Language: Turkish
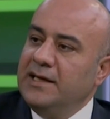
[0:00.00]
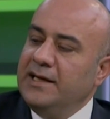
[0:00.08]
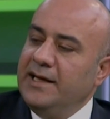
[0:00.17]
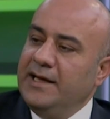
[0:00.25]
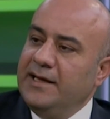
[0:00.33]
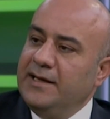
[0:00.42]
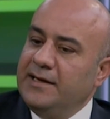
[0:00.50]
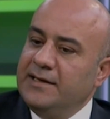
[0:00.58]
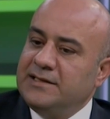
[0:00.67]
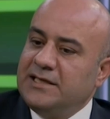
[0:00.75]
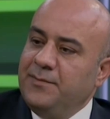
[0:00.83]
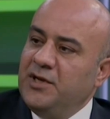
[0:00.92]
E,
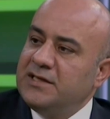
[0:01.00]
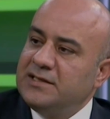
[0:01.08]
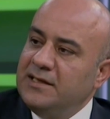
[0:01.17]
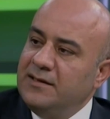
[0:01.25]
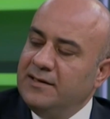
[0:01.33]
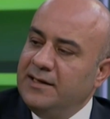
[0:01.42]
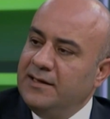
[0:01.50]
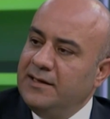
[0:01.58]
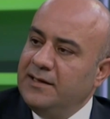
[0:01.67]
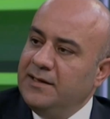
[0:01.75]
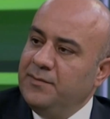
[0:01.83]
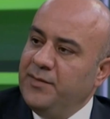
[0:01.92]
riskimi nasıl
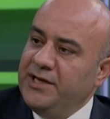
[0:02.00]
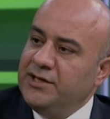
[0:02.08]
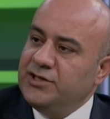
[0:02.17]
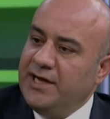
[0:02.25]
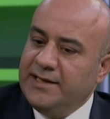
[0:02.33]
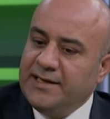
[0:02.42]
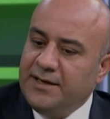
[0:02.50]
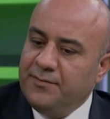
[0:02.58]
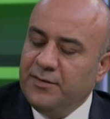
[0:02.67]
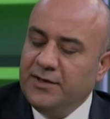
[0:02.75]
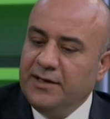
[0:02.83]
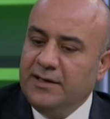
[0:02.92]
e, manage
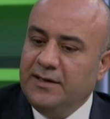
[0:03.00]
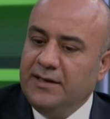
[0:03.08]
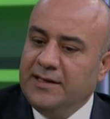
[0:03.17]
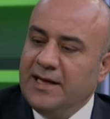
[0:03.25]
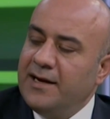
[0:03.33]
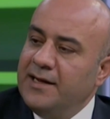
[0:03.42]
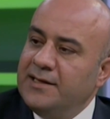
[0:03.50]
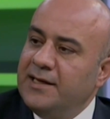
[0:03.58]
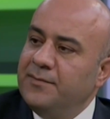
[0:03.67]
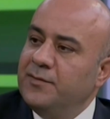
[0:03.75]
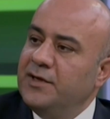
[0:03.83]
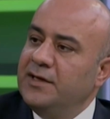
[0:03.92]
ederim? E, idare
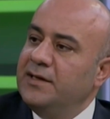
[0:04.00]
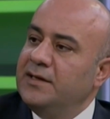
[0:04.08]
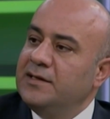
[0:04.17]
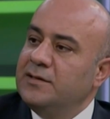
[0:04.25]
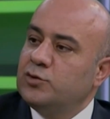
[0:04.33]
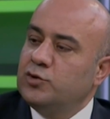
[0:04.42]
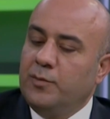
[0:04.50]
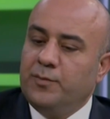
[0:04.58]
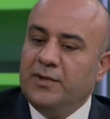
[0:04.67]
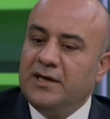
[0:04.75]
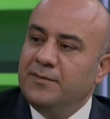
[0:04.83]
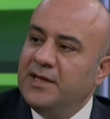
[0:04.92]
ederim? E,
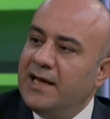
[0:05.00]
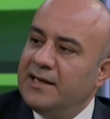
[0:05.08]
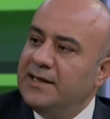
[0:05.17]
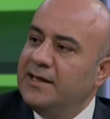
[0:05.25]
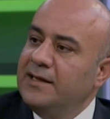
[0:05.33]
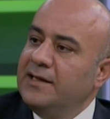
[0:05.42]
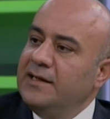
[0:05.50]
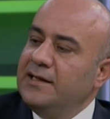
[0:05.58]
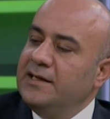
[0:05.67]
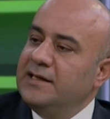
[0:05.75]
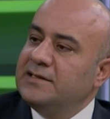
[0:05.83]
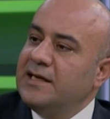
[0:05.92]
stoplarım nerede?
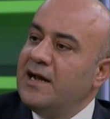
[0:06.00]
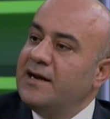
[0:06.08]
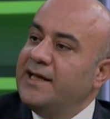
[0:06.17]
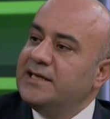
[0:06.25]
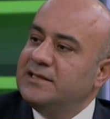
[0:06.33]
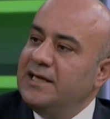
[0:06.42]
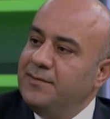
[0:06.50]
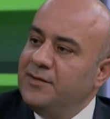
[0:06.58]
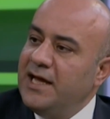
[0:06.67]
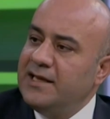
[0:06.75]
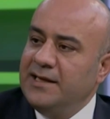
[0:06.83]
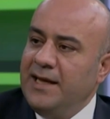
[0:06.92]
E, zarar
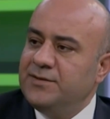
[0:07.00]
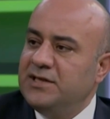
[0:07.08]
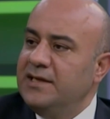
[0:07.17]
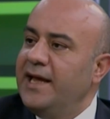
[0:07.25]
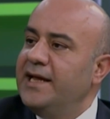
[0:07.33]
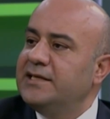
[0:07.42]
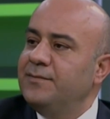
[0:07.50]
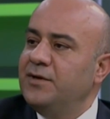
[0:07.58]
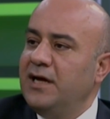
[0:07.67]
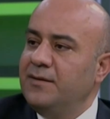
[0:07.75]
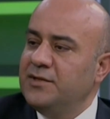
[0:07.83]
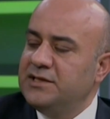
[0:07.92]
keslerim nerede? Hepsinin
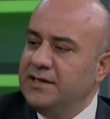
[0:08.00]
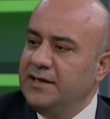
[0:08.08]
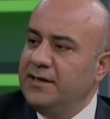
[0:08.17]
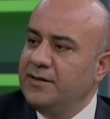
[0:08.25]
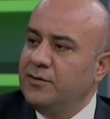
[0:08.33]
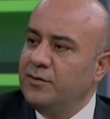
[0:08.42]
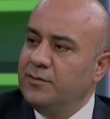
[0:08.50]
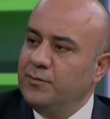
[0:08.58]
eğitimini alması gerekiyor.